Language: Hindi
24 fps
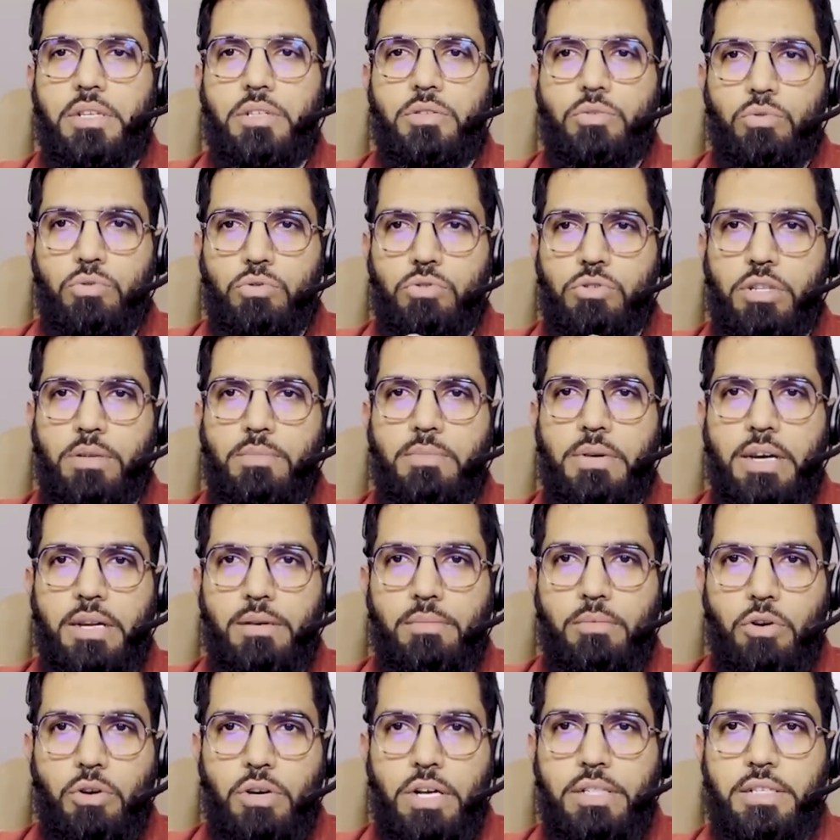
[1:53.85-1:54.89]
दूसरी बार
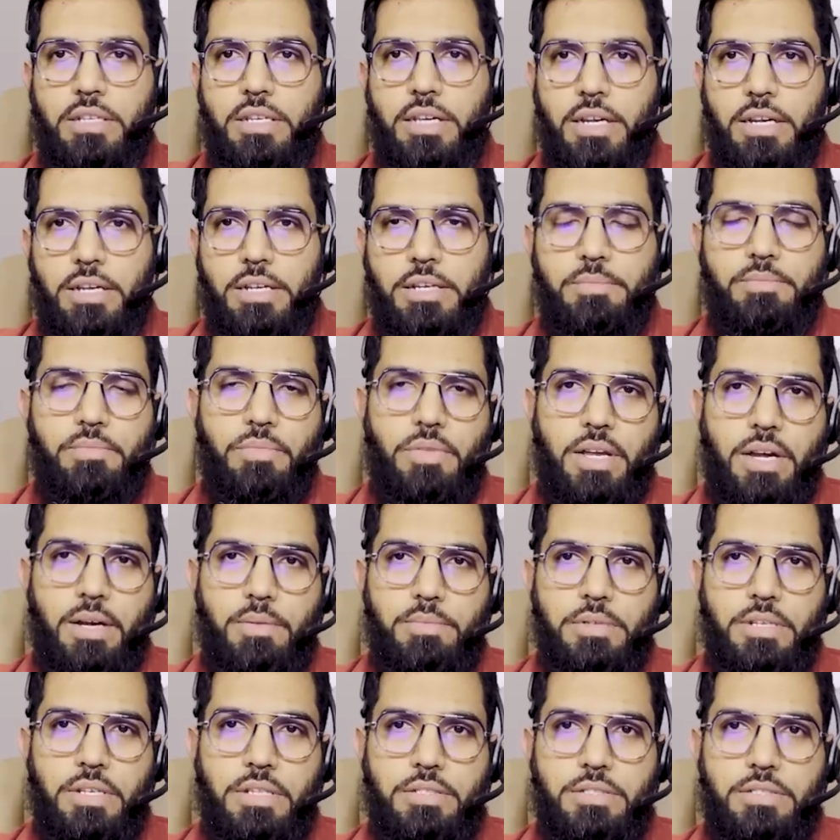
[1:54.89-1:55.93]
मौका दिया है
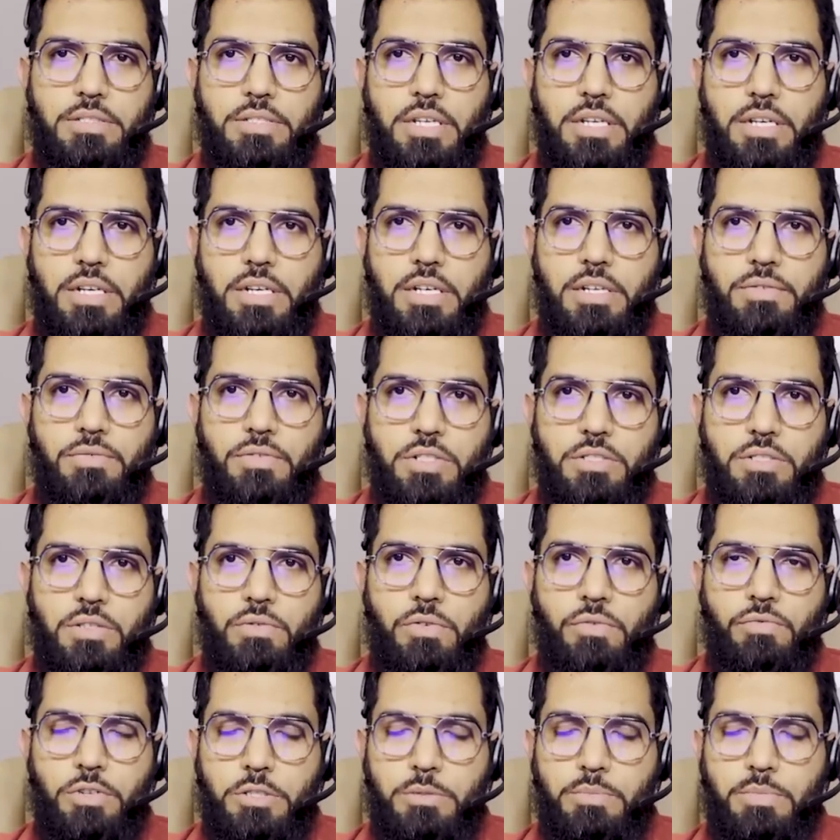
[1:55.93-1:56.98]
आपके इस चैनल
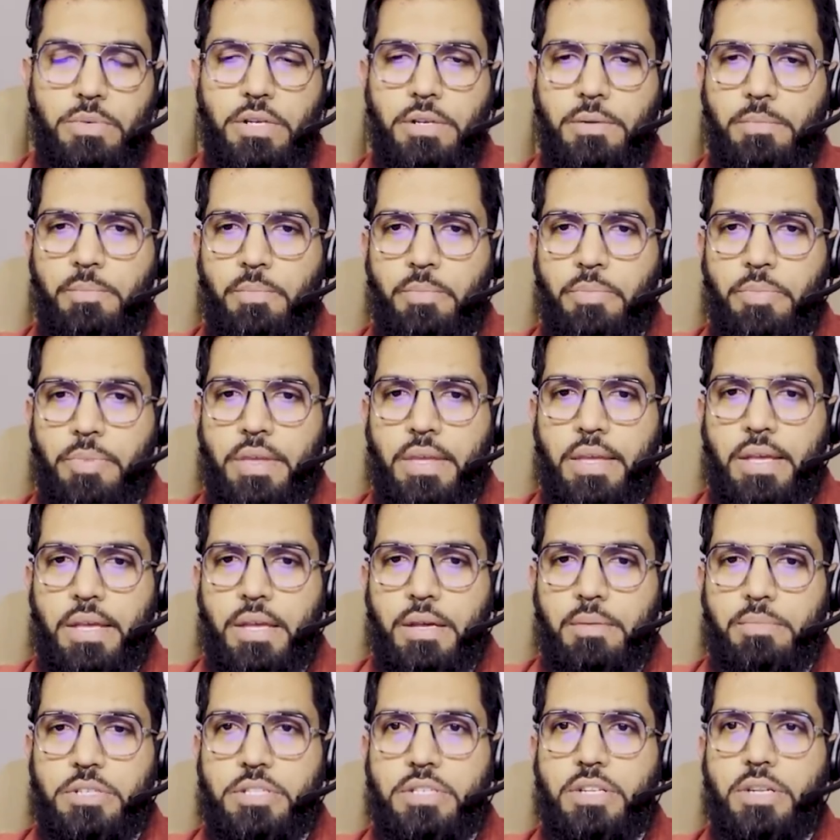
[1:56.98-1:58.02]
डिफेंसिव ऑफेंस पर
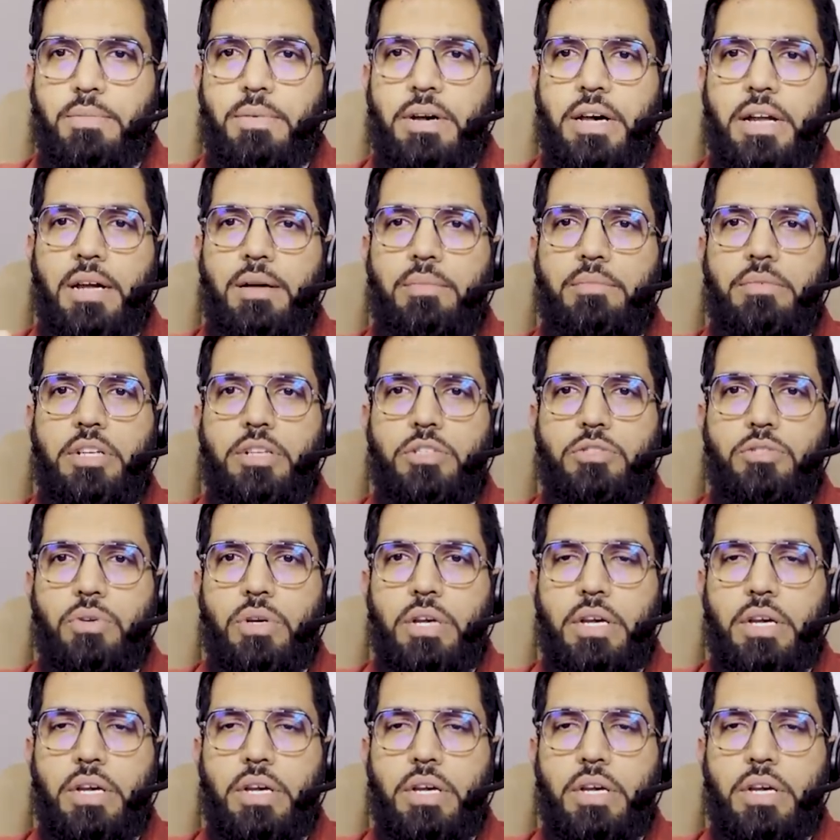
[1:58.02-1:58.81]
पिछली बार हमने जो